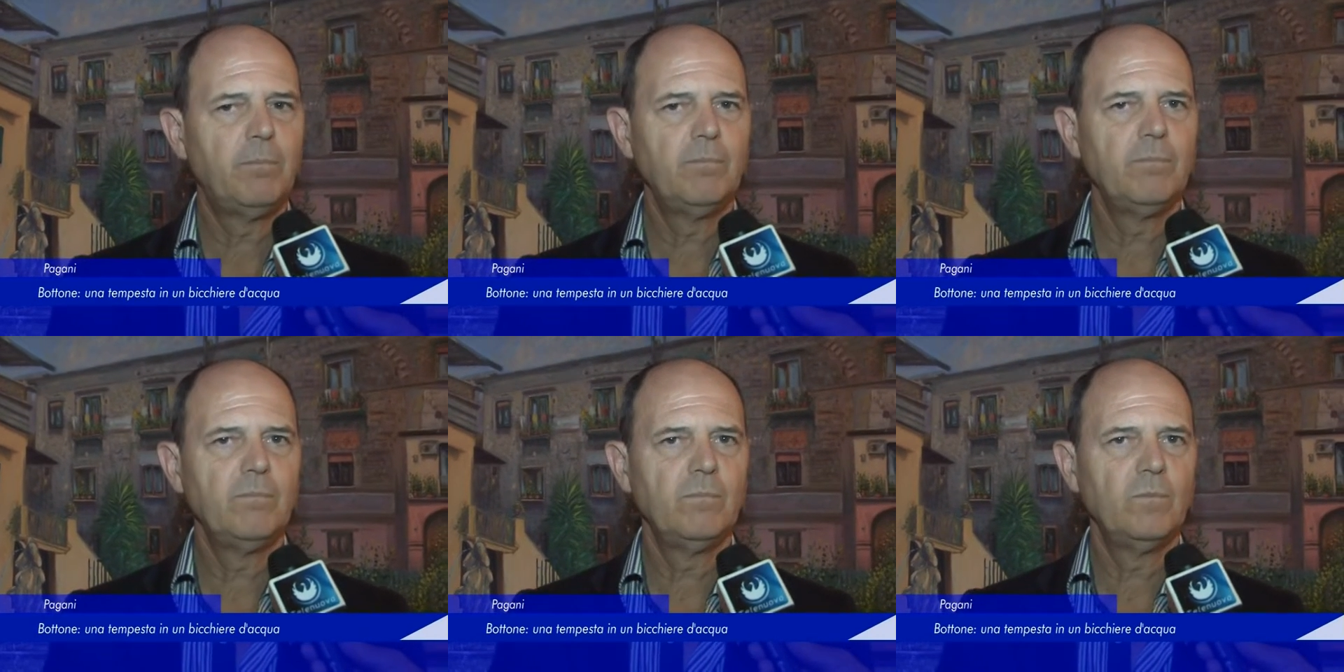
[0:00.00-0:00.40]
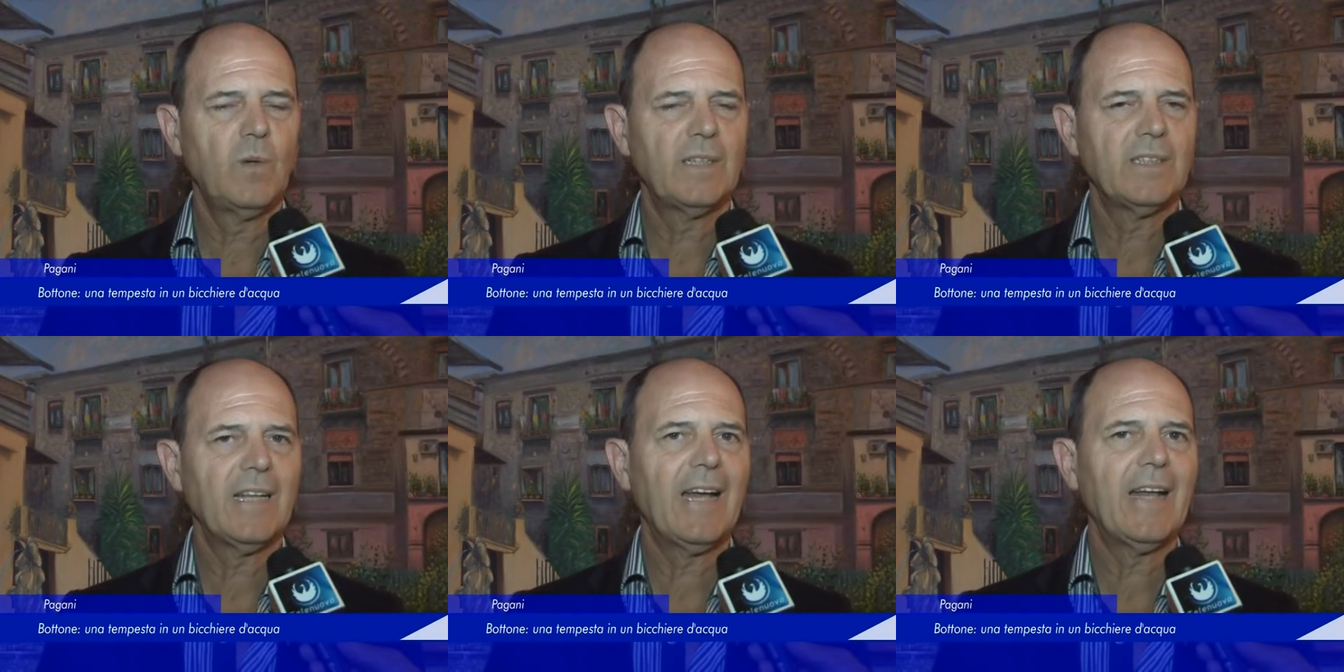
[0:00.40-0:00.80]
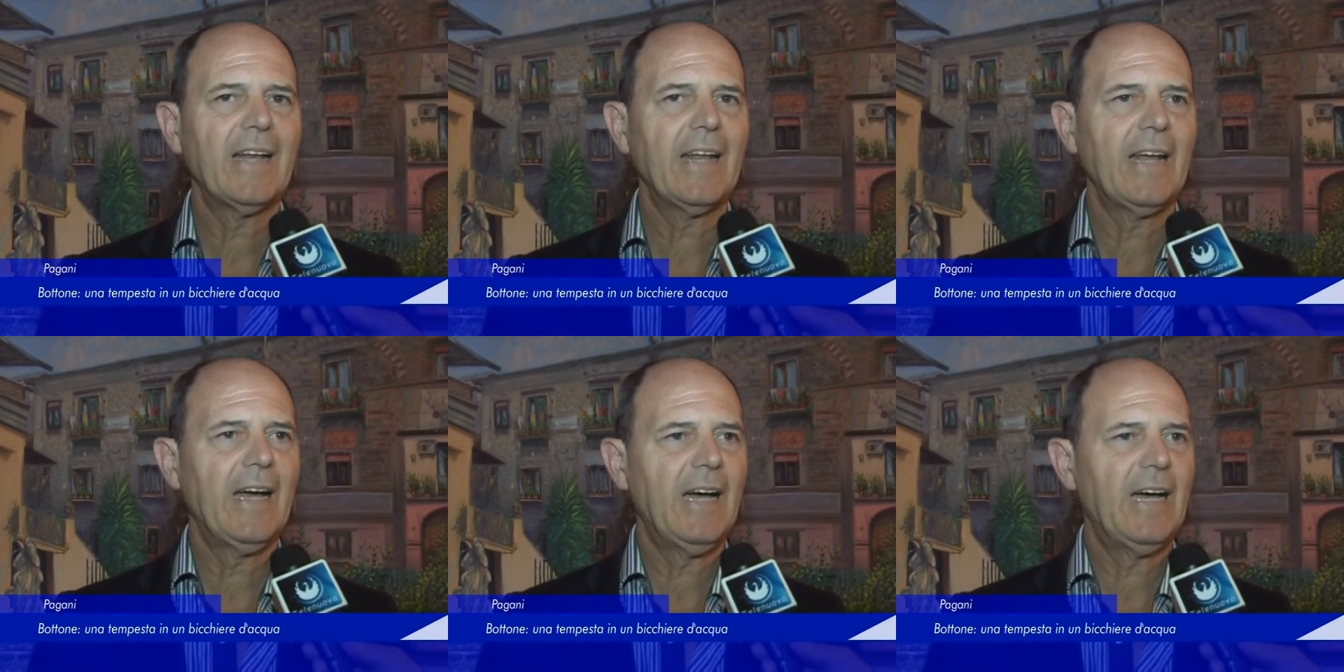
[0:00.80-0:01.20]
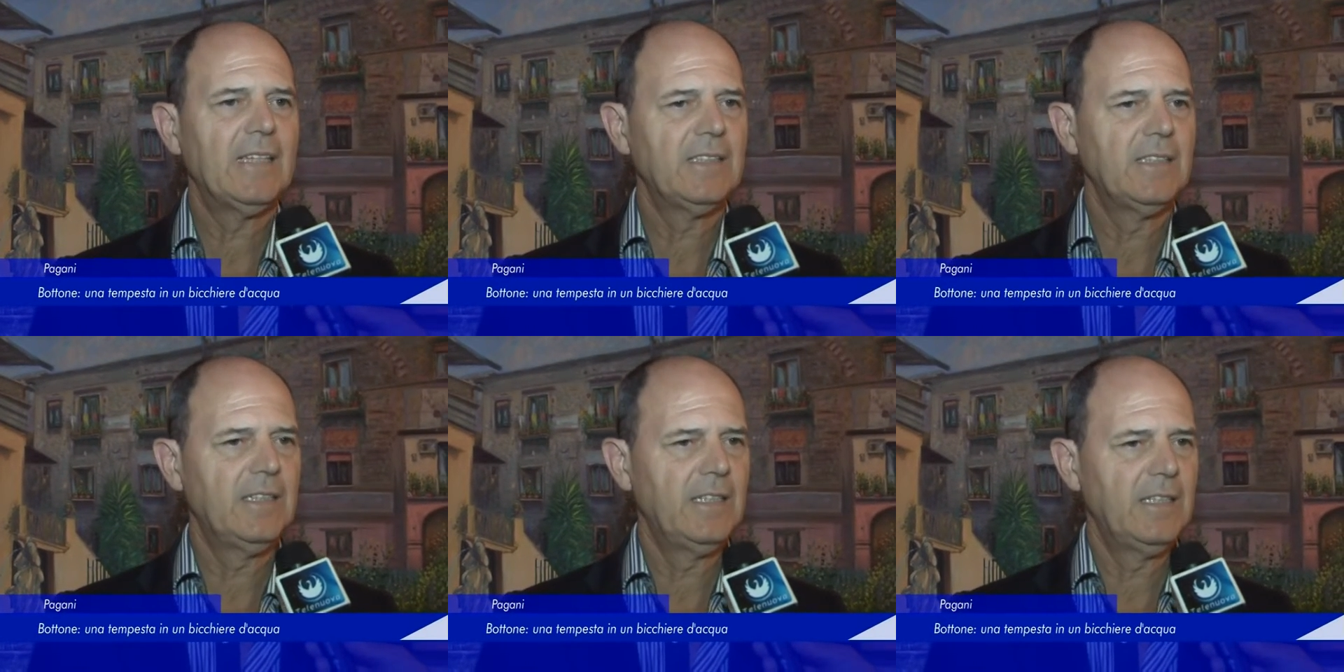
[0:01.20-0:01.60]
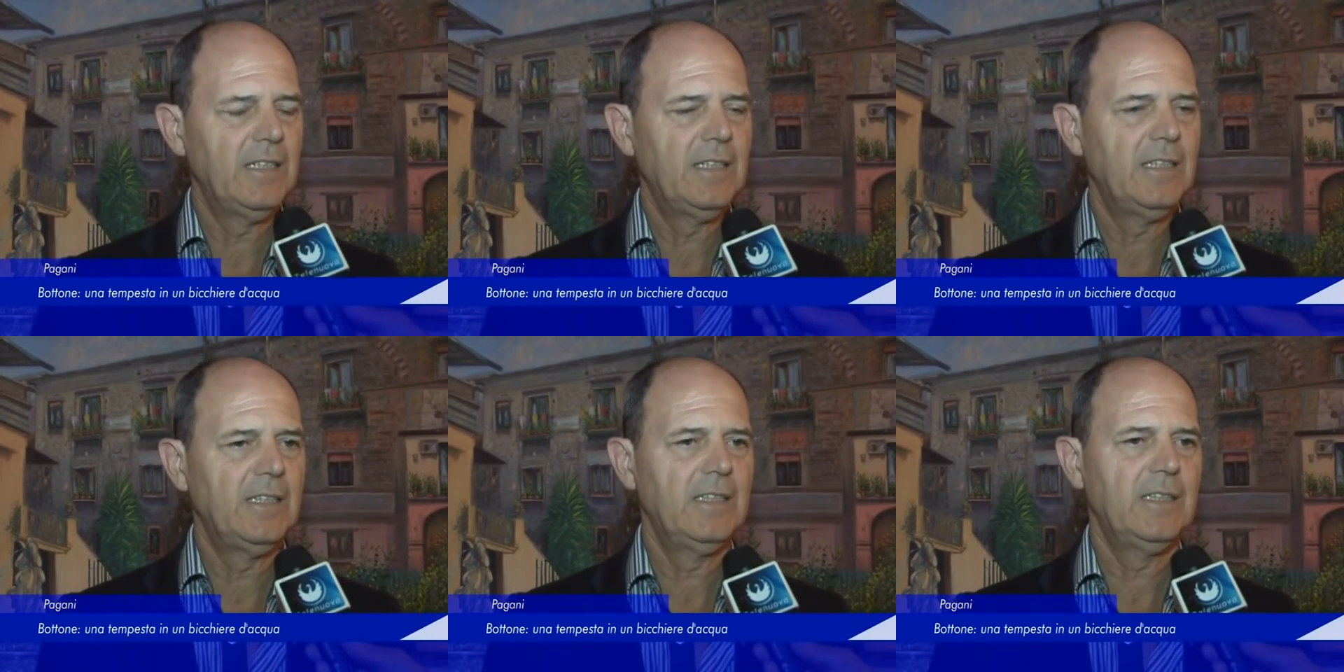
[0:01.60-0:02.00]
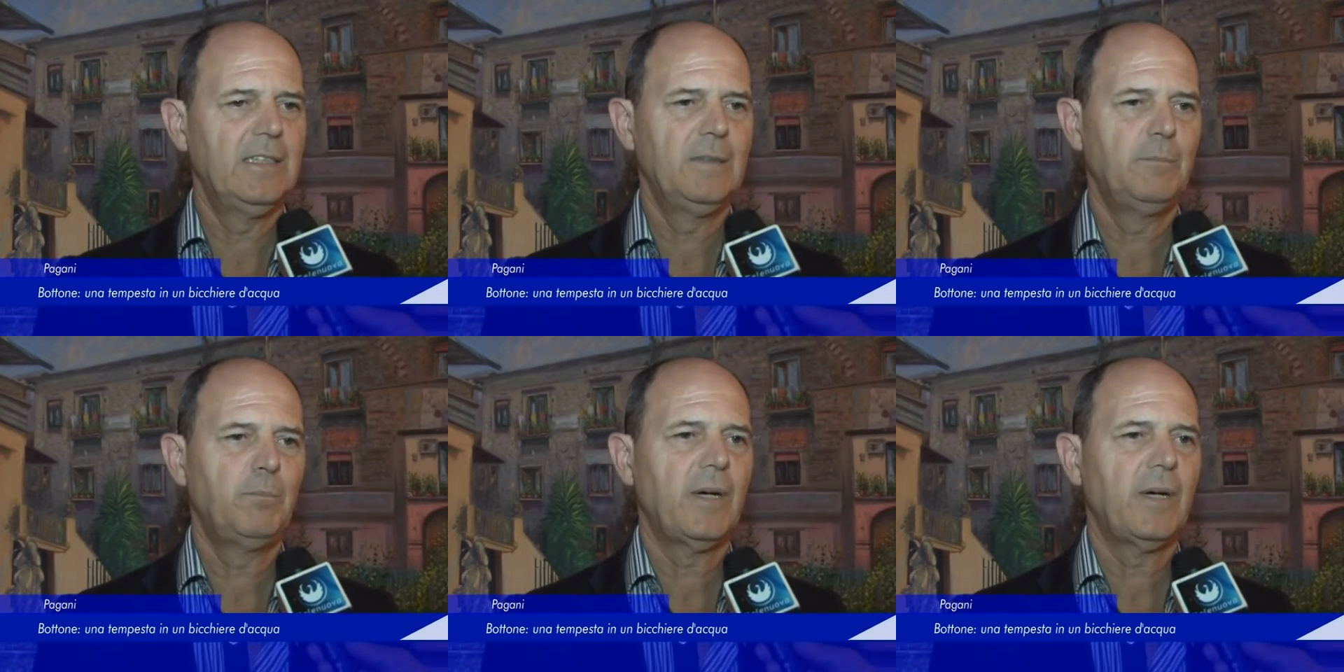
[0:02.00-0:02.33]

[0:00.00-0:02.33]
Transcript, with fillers: Mm, andare a eh,